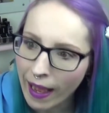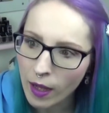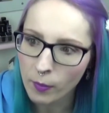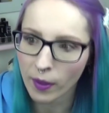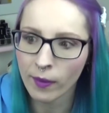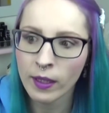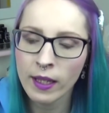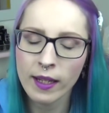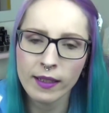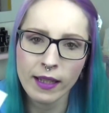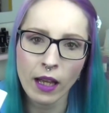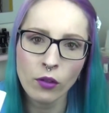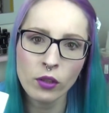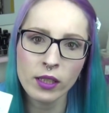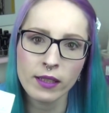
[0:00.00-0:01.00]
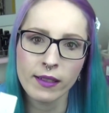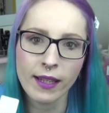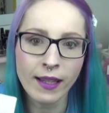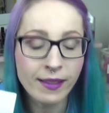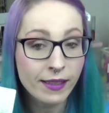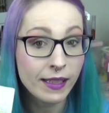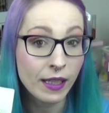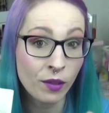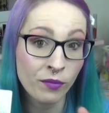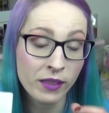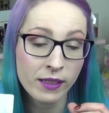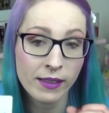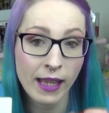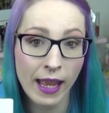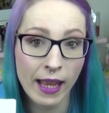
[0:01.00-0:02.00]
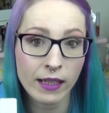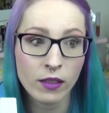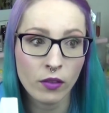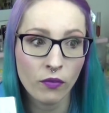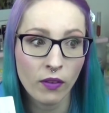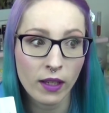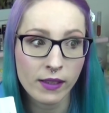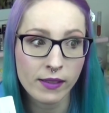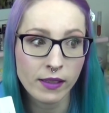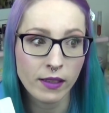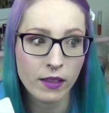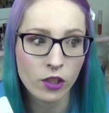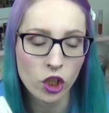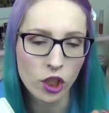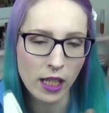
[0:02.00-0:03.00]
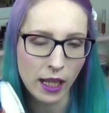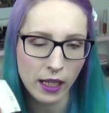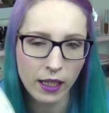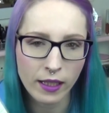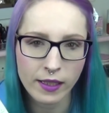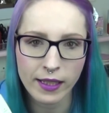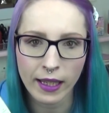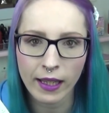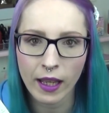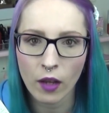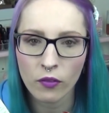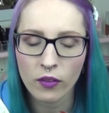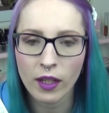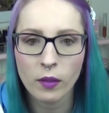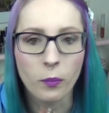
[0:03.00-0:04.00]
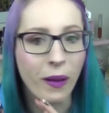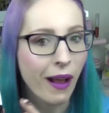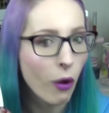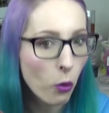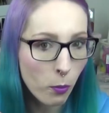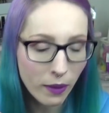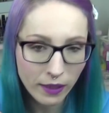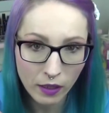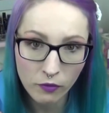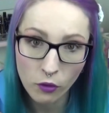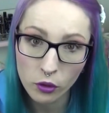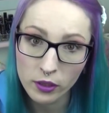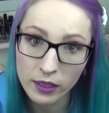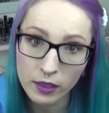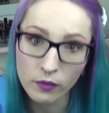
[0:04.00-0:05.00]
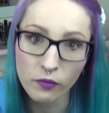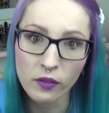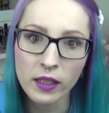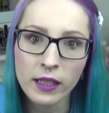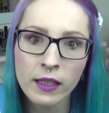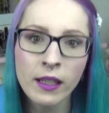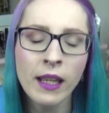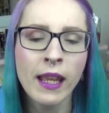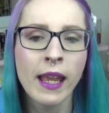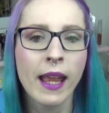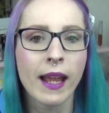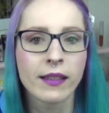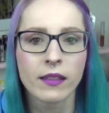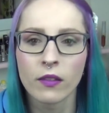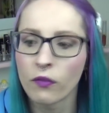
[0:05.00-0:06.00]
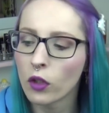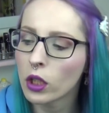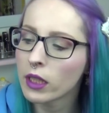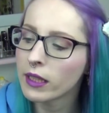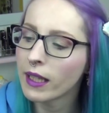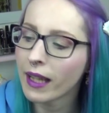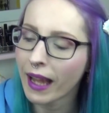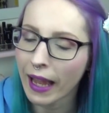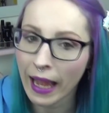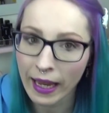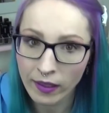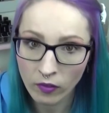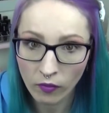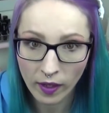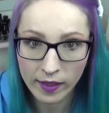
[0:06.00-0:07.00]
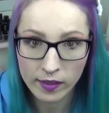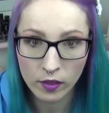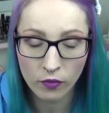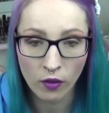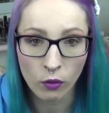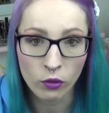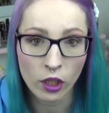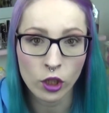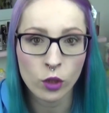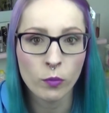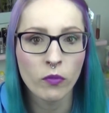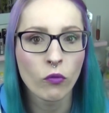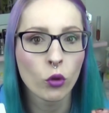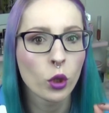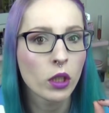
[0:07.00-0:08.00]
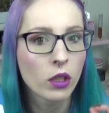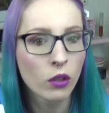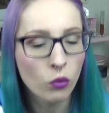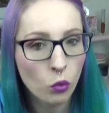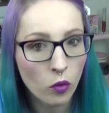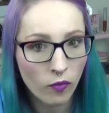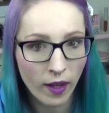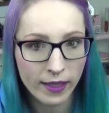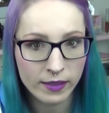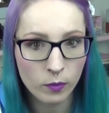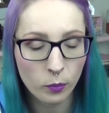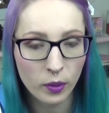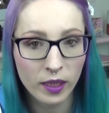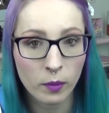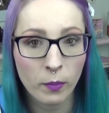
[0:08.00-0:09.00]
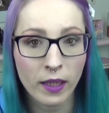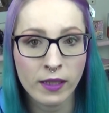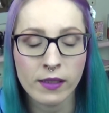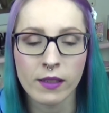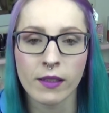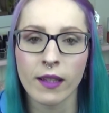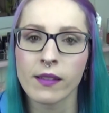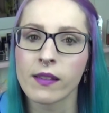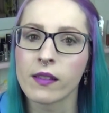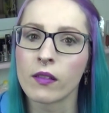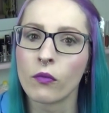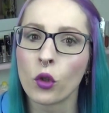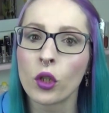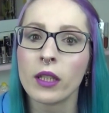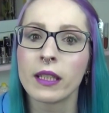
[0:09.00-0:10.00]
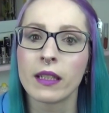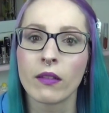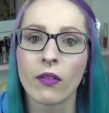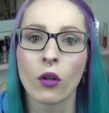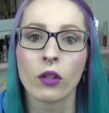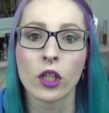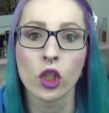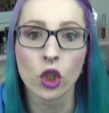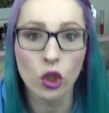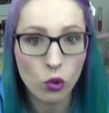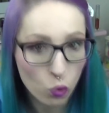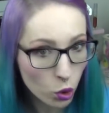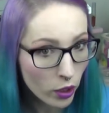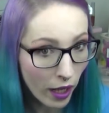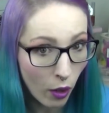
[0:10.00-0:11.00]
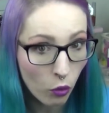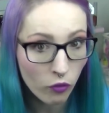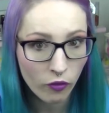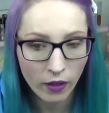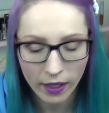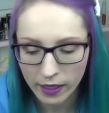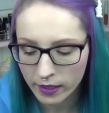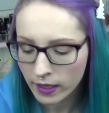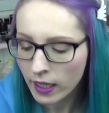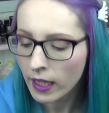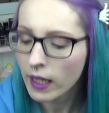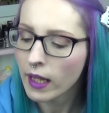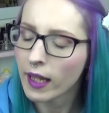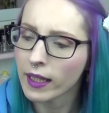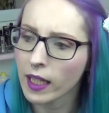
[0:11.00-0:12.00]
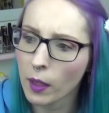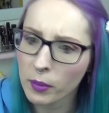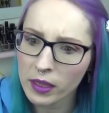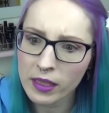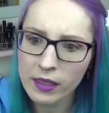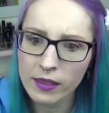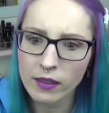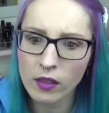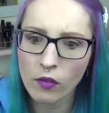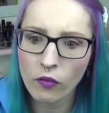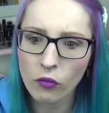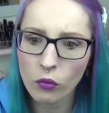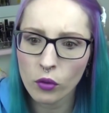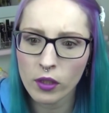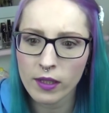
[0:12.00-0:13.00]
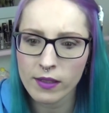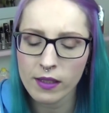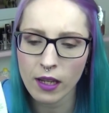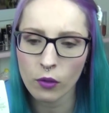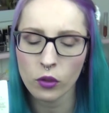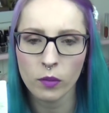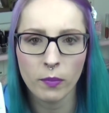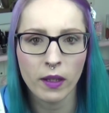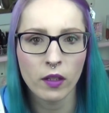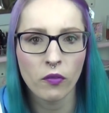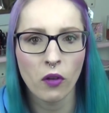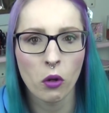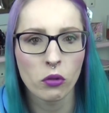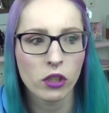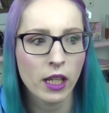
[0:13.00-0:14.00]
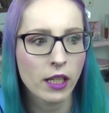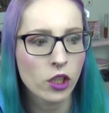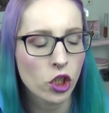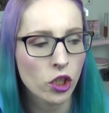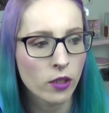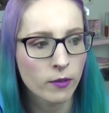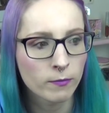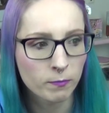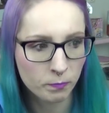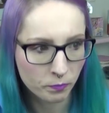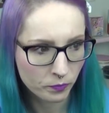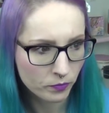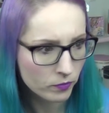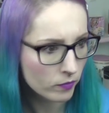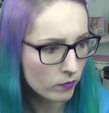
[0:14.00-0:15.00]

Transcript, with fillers: Aber dadurch, dass sie eben diese etwas äh, stärkere Deckkraft hat, braucht man davon nicht viel. Es ist wirklich eine rein weiße Foundation mit wirklich genug weißem Pigment, dass es wirklich die Foundation gut aufhält. Ich habe nicht das Gefühl, dass dadurch meine Foundation